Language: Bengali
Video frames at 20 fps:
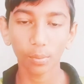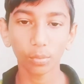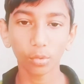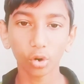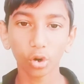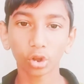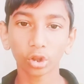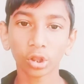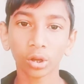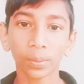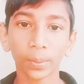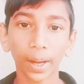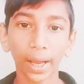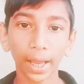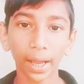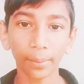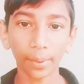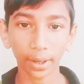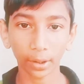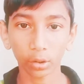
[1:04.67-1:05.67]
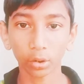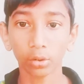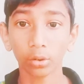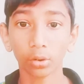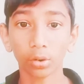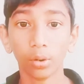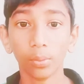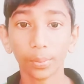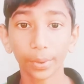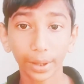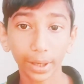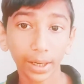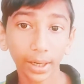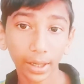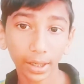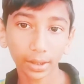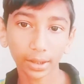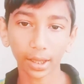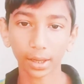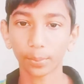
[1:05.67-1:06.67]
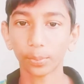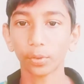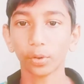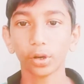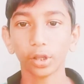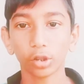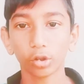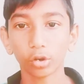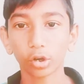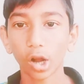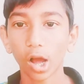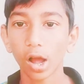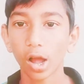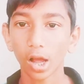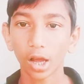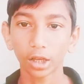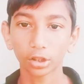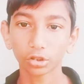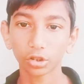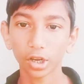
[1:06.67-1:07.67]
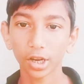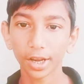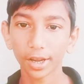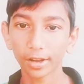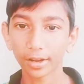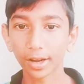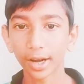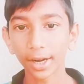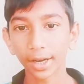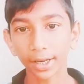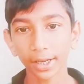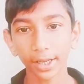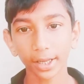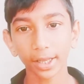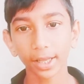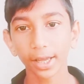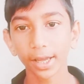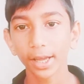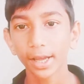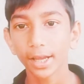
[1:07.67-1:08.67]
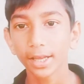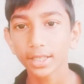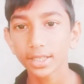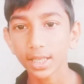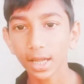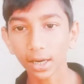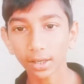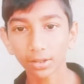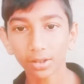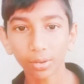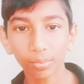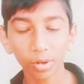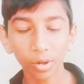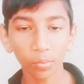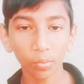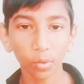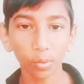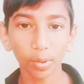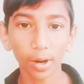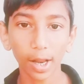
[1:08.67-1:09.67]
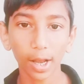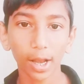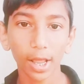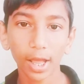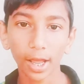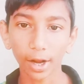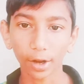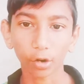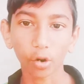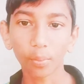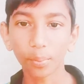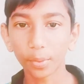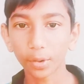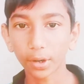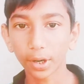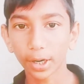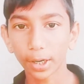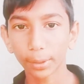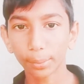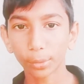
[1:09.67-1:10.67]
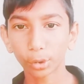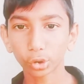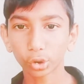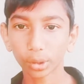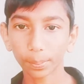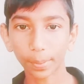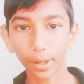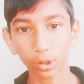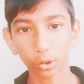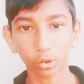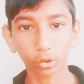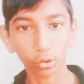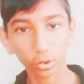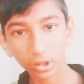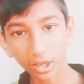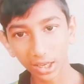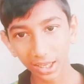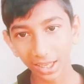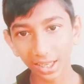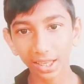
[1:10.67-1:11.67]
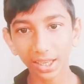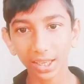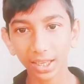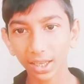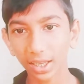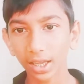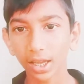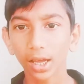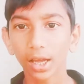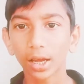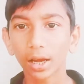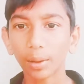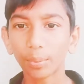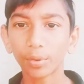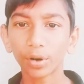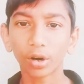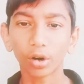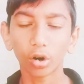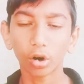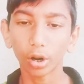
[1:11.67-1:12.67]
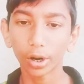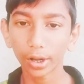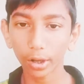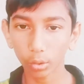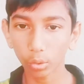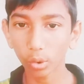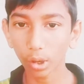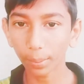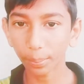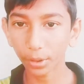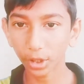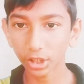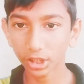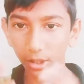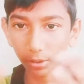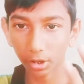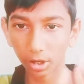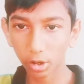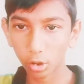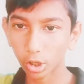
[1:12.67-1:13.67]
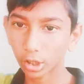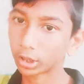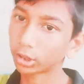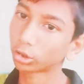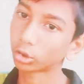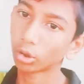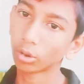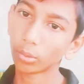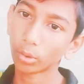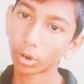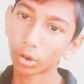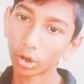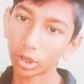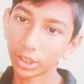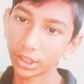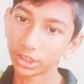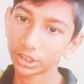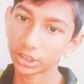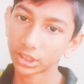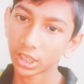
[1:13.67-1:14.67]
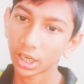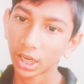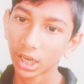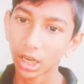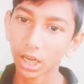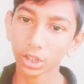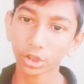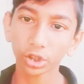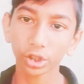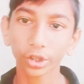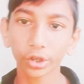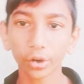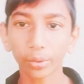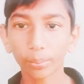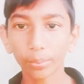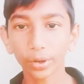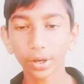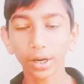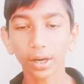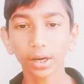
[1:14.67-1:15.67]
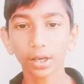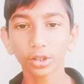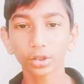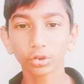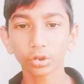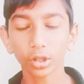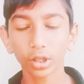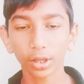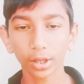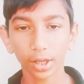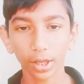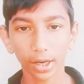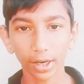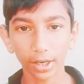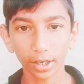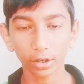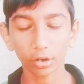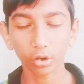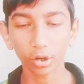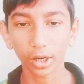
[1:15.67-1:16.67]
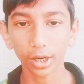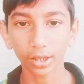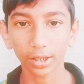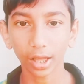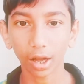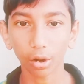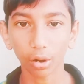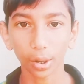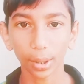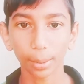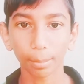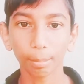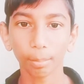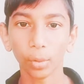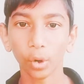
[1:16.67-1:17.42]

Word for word: মূলত ভাই আমার কোনো কম্পিউটার নেই তারপরে ছোটা আসলে ইন্টারনেটে গিয়ে সার্চ দেবেন মোবাইল অ্যান্ড কম্পিউটারের মধ্যে পার্থক্যটা কি কি আপনার অনেকগুলো পেয়ে যাবেন এত বড় লিস্ট আসলে কম্পিউটারে যদি এডিট করেন তাহলে